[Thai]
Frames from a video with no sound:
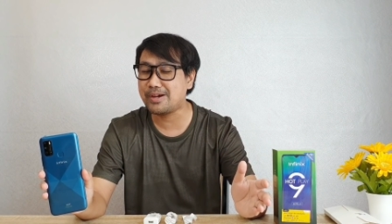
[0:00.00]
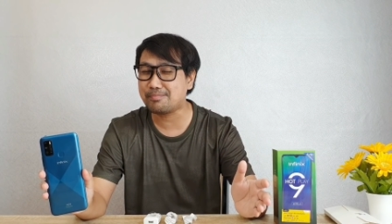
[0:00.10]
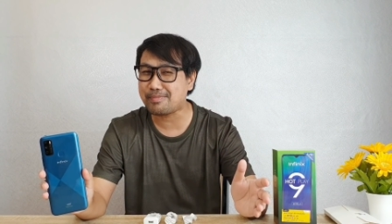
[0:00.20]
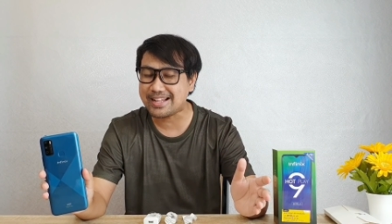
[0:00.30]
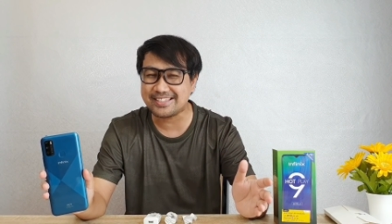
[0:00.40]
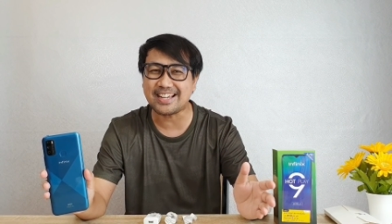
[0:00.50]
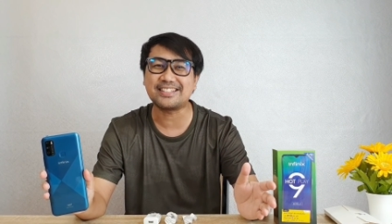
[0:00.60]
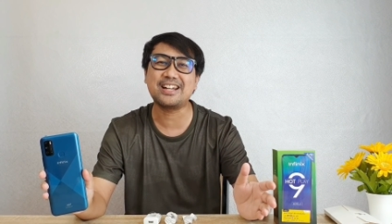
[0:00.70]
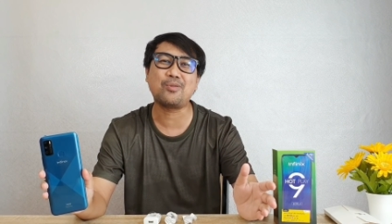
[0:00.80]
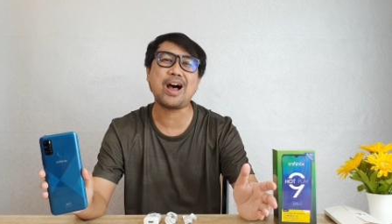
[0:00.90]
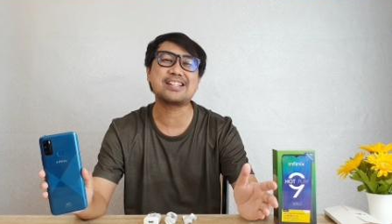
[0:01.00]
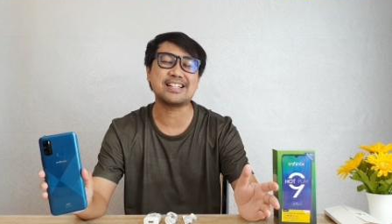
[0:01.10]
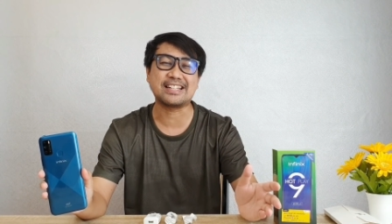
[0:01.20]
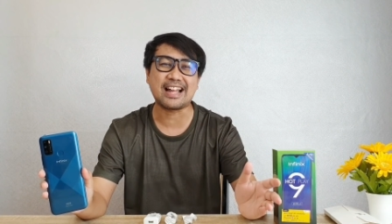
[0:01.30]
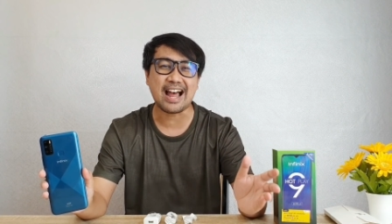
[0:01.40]
เพื่อนๆมั่นใจได้เลยว่า
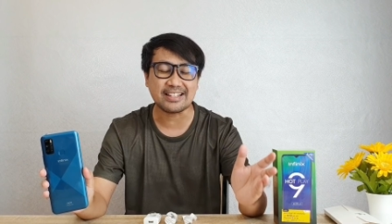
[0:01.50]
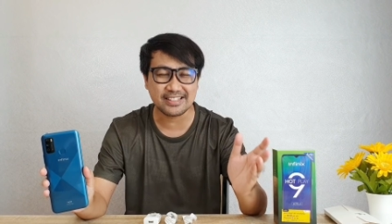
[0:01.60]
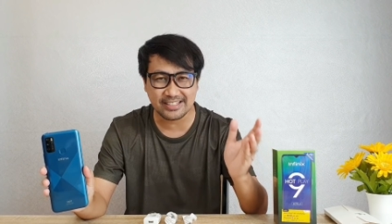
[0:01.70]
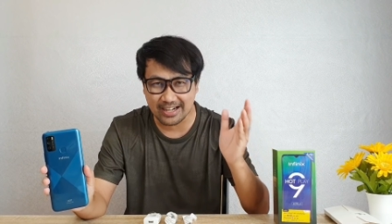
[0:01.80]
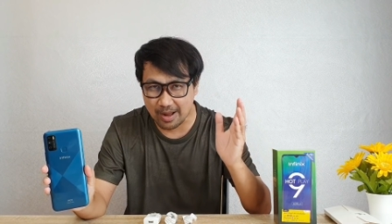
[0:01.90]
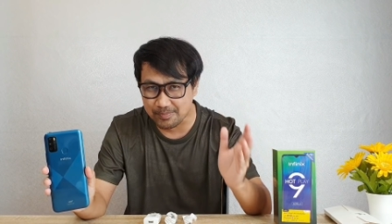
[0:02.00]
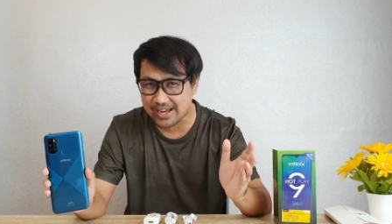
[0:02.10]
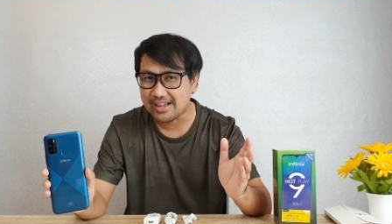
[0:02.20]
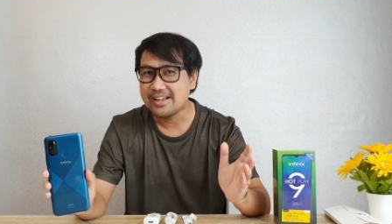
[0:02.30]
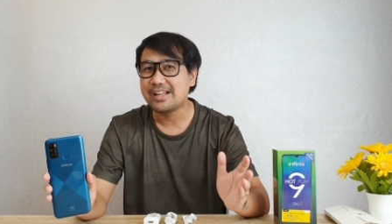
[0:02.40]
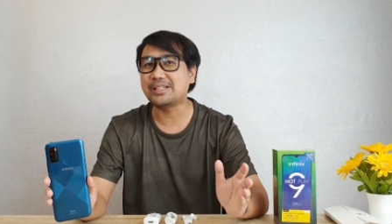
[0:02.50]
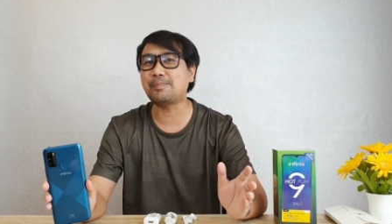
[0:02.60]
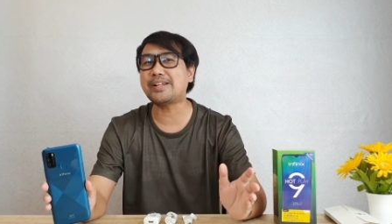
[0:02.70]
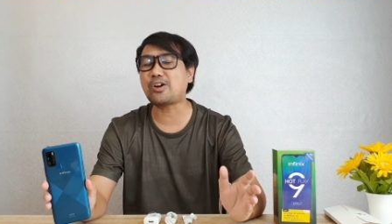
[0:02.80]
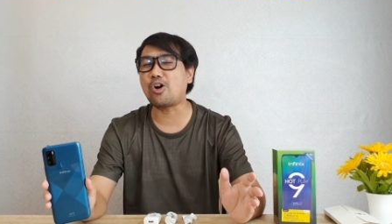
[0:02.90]
สินค้าที่ได้รับเนี่ย
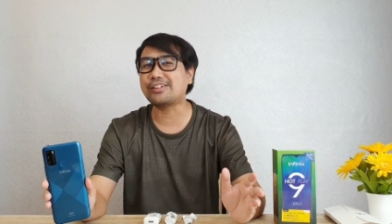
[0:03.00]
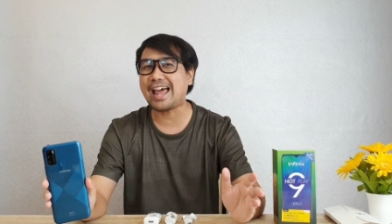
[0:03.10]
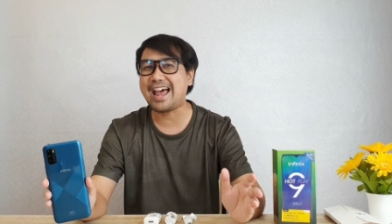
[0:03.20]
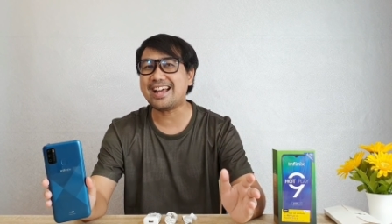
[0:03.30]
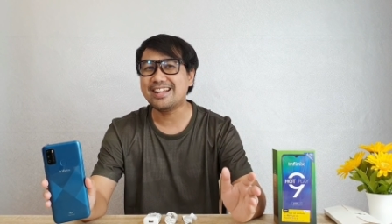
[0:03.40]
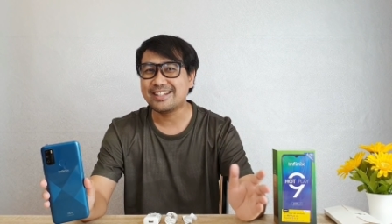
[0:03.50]
จะเป็นของแท้